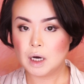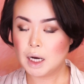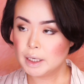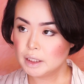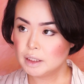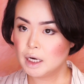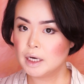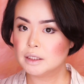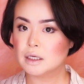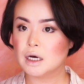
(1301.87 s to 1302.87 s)

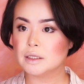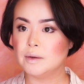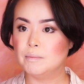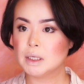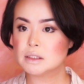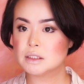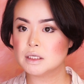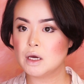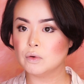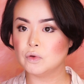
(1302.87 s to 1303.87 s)
アイライナーでまつ
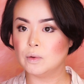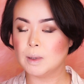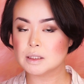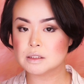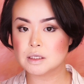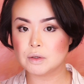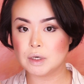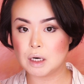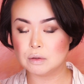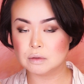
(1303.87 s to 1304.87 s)
げを伸ばしてく
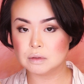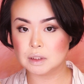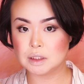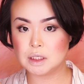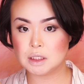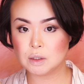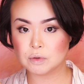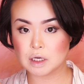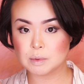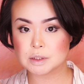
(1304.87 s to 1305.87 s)
れるって聞いたこ
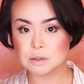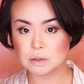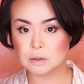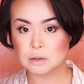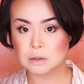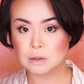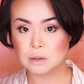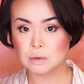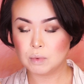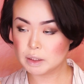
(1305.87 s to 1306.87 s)
とあります
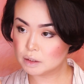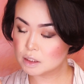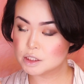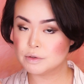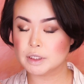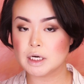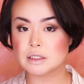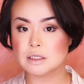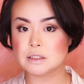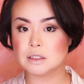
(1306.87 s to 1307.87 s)
私はない
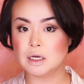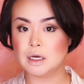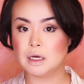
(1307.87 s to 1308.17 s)
ですね。